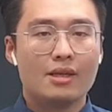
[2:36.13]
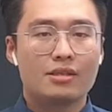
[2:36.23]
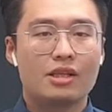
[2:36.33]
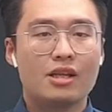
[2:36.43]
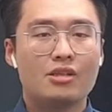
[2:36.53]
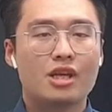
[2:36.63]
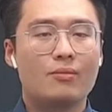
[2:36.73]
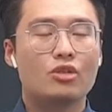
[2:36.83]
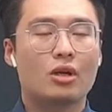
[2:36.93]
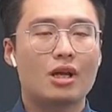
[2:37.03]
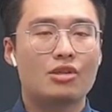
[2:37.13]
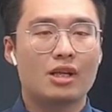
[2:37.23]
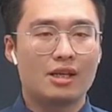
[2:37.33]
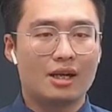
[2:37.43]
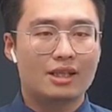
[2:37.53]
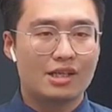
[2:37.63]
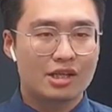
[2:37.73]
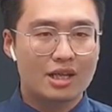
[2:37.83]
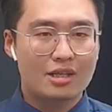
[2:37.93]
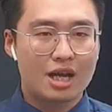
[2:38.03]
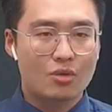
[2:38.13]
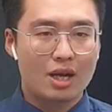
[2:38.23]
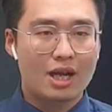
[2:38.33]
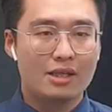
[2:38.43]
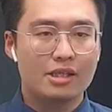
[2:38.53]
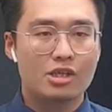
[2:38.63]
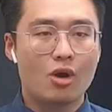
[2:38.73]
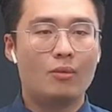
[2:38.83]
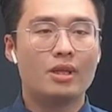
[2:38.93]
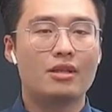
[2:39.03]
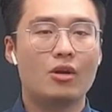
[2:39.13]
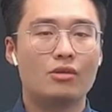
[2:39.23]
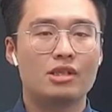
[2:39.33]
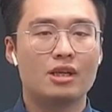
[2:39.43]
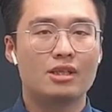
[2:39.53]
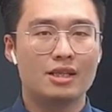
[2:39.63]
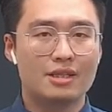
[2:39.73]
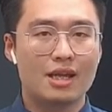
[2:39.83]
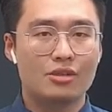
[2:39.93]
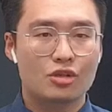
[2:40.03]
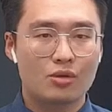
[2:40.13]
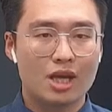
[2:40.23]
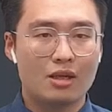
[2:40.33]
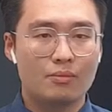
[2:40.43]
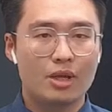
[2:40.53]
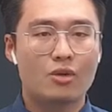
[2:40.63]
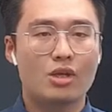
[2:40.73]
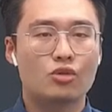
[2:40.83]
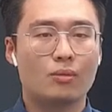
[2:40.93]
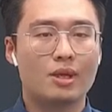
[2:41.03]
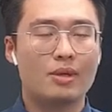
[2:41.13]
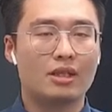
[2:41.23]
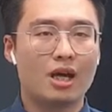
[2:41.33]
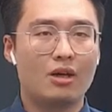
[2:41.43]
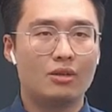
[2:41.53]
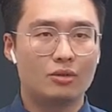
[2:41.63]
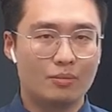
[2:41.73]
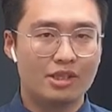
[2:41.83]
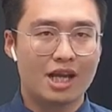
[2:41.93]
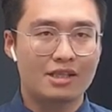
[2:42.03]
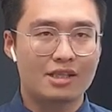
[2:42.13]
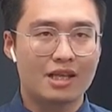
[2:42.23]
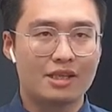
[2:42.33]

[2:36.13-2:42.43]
今天的节目就到这里了，感谢大家观看。喜欢我们的内容，记得点赞、收藏并关注我们的频道。我们下期再